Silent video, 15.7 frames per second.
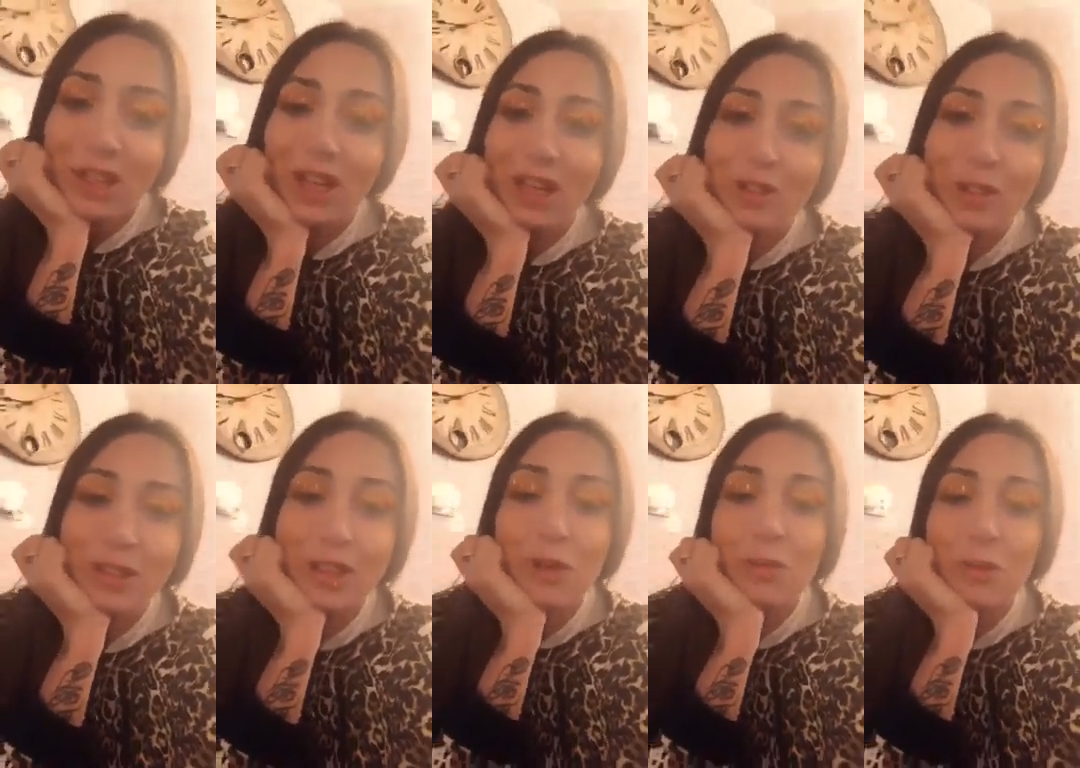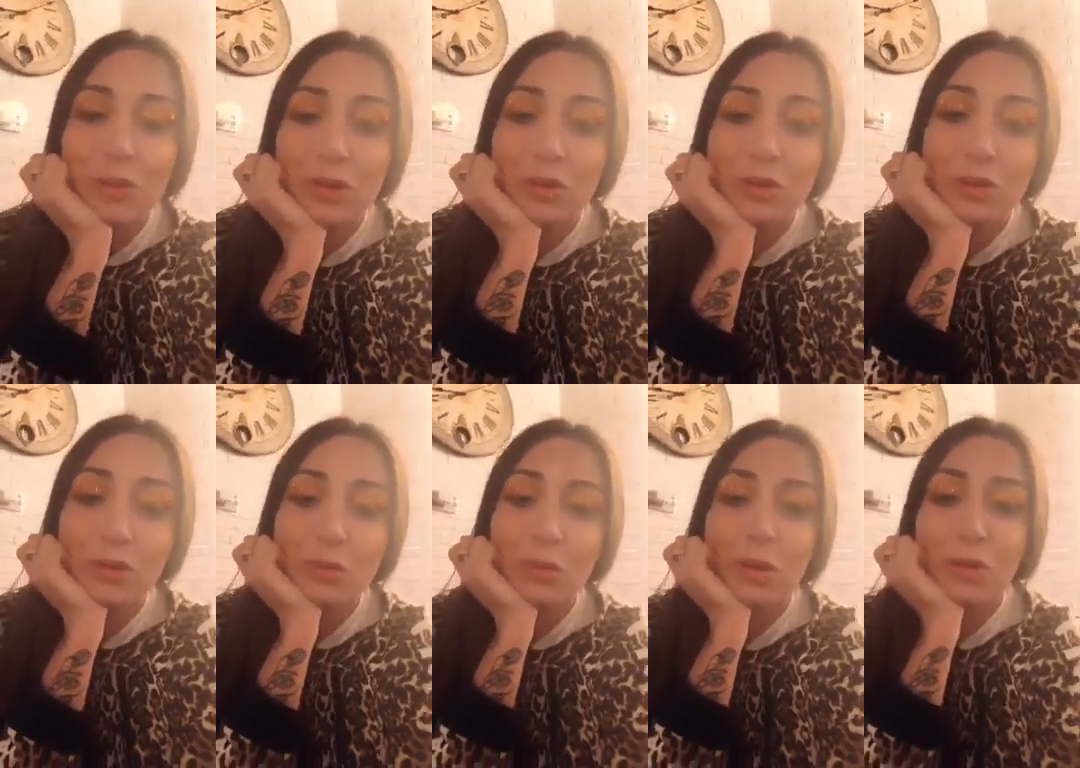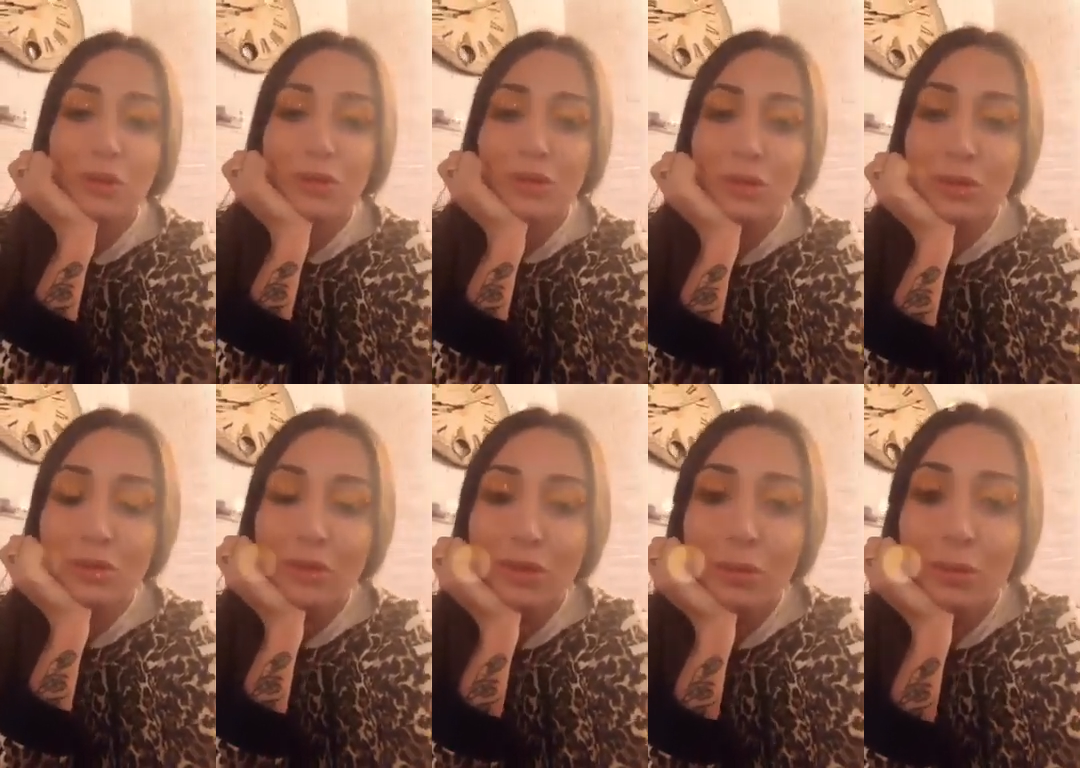cioè non siamo su porn,
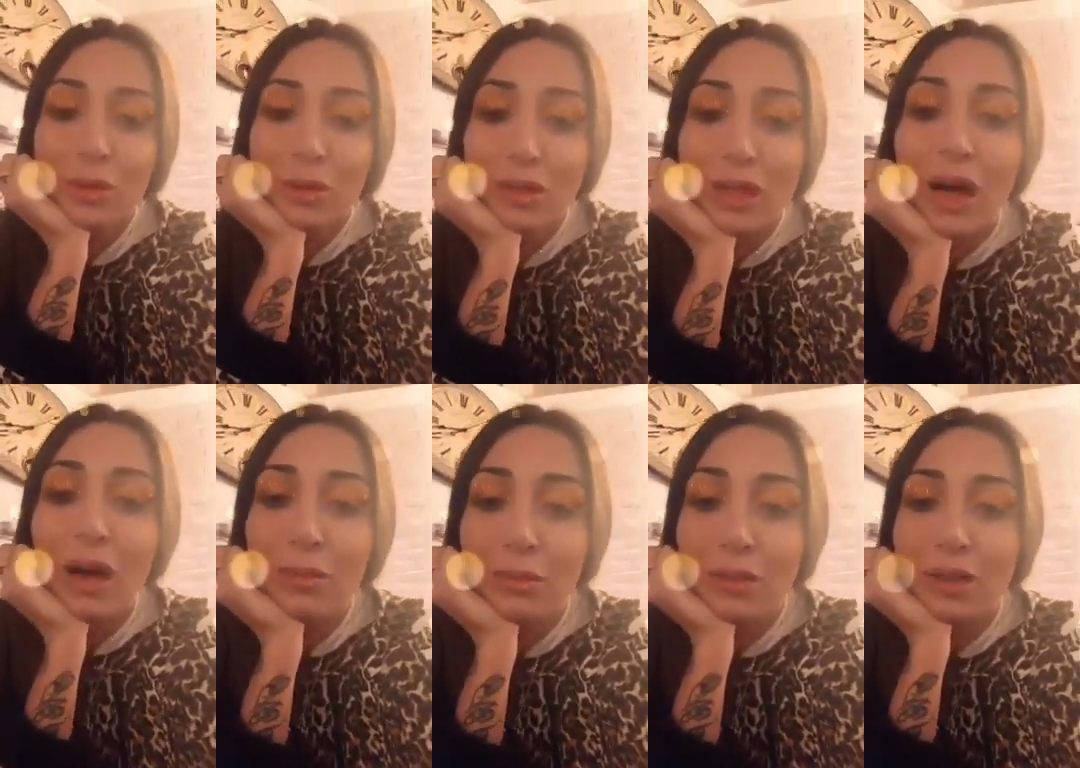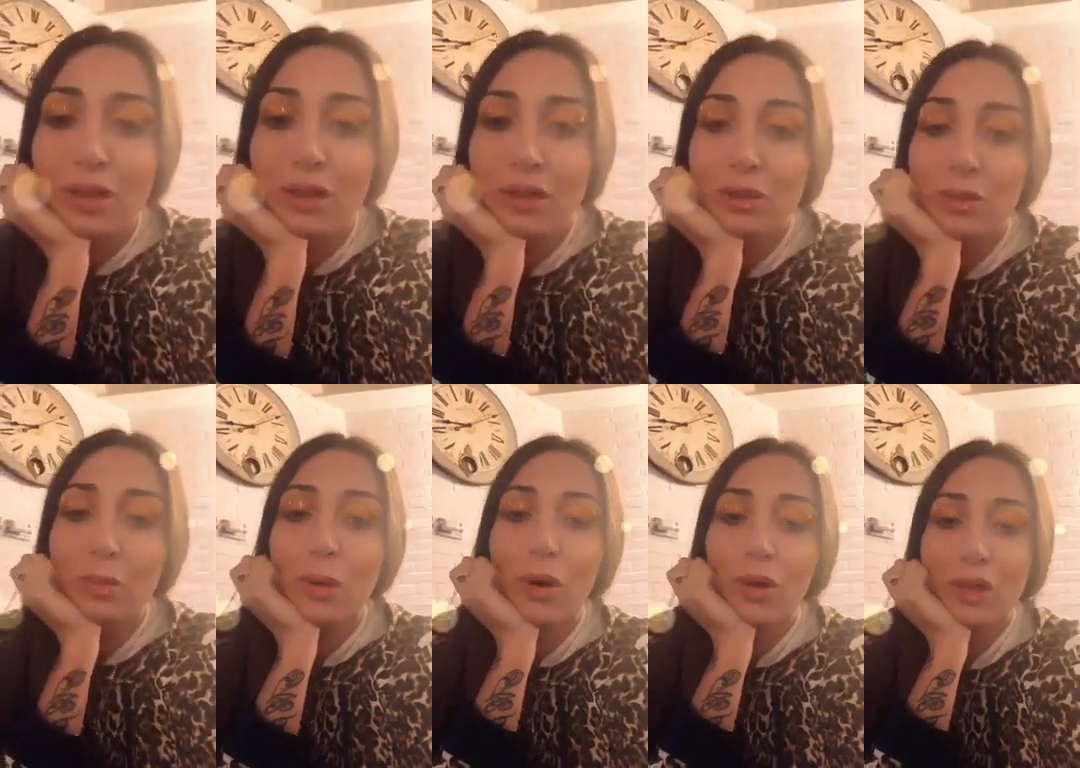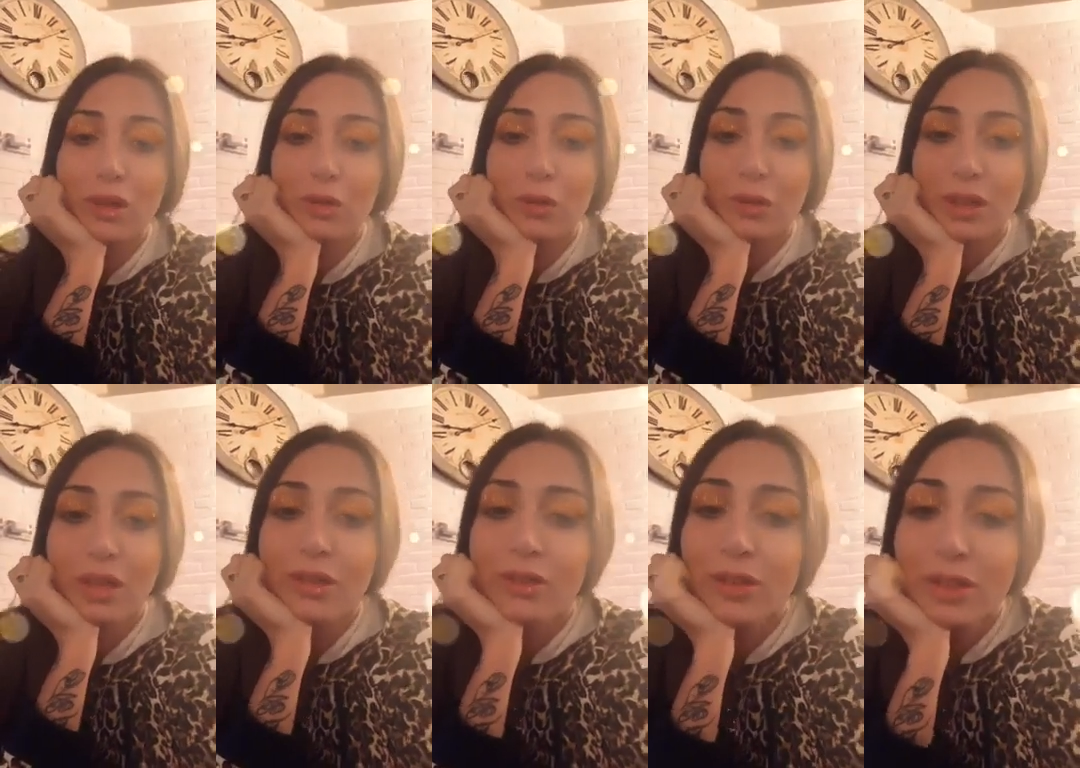eh, Pornhub, YouPorn, come
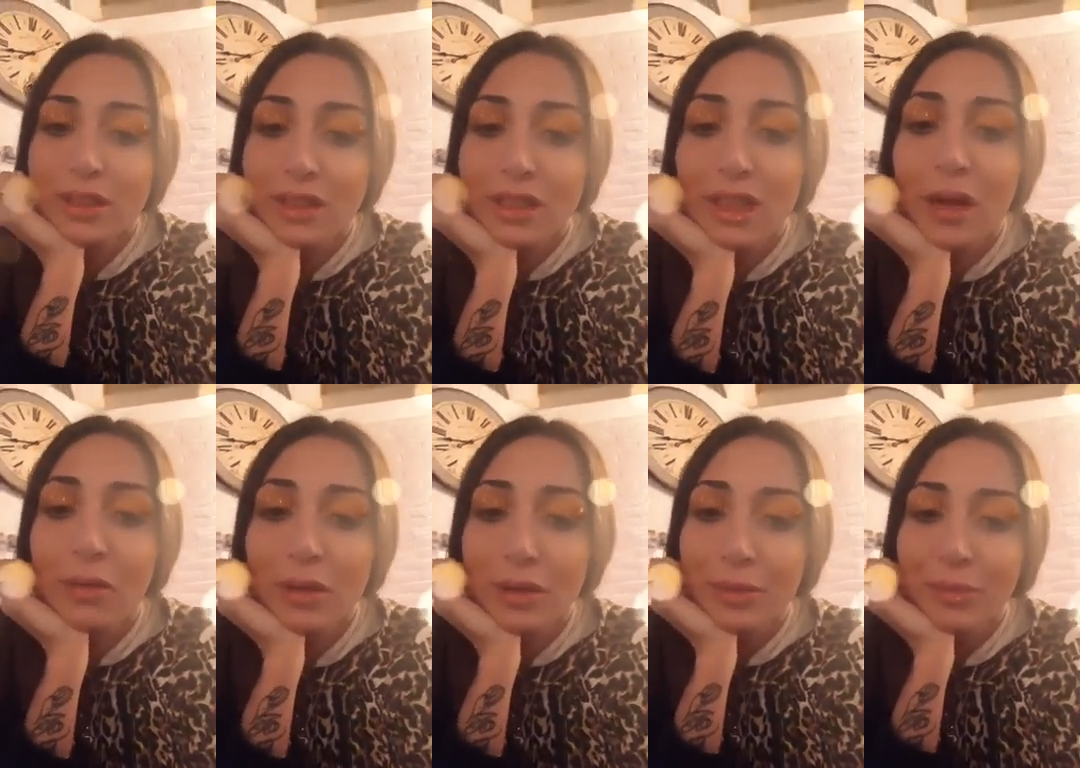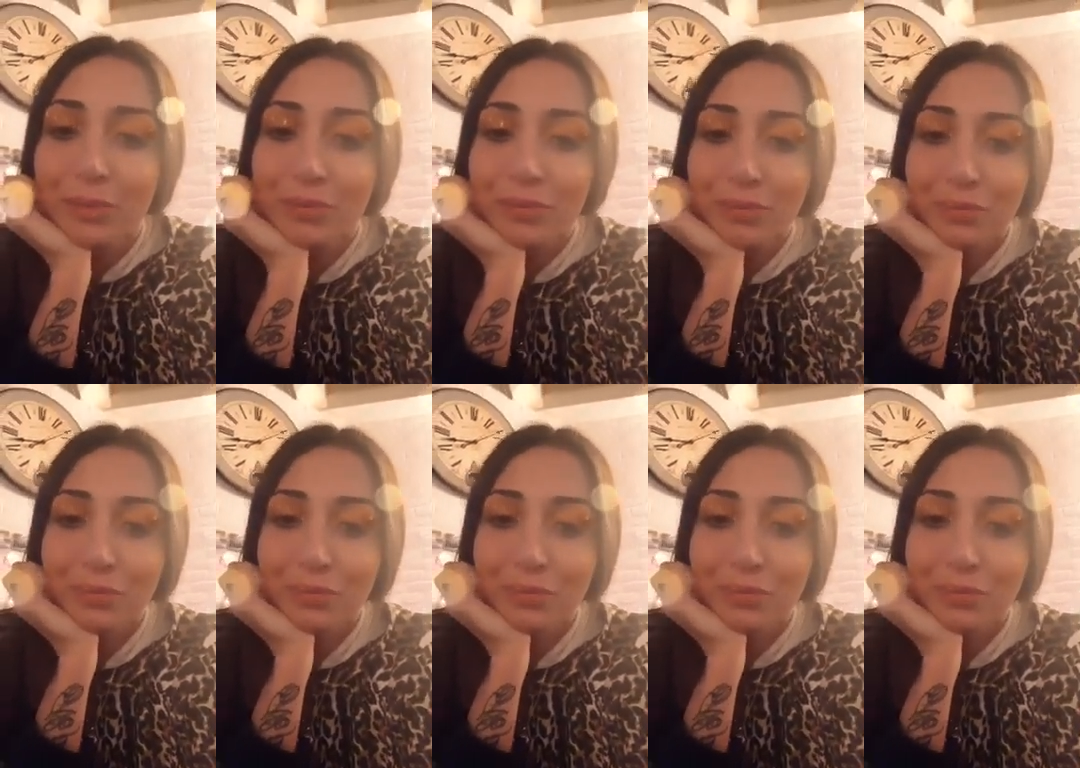cavolo si chiamano.